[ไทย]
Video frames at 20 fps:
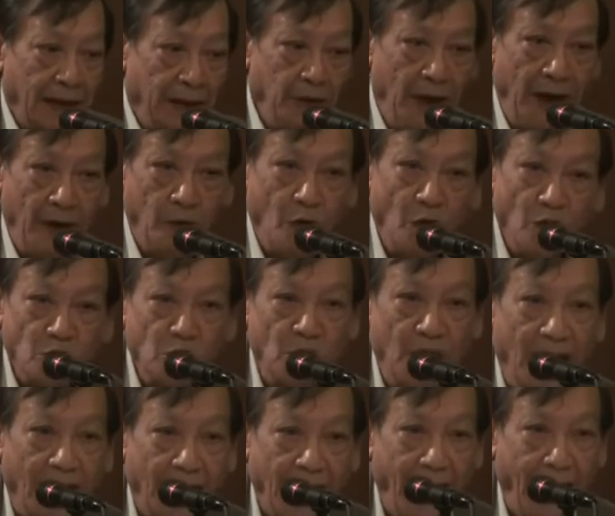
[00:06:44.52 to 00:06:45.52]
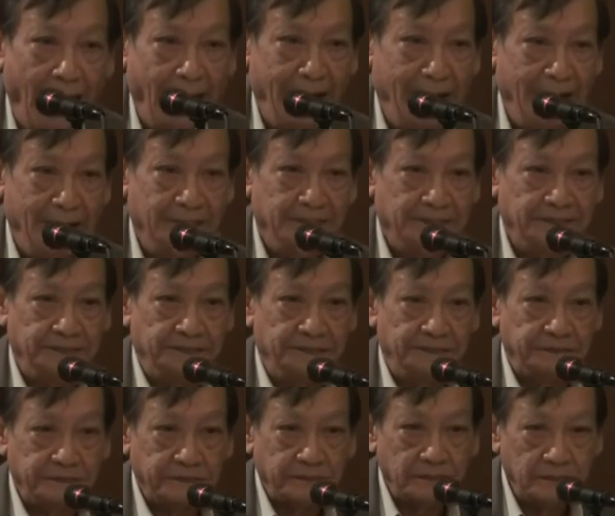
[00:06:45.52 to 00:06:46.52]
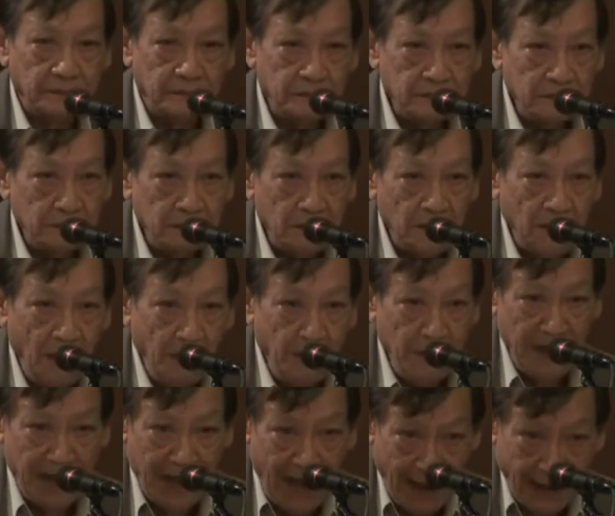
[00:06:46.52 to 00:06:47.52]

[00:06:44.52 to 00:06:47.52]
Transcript: ในแวดวงตุลาการเนี่ยมี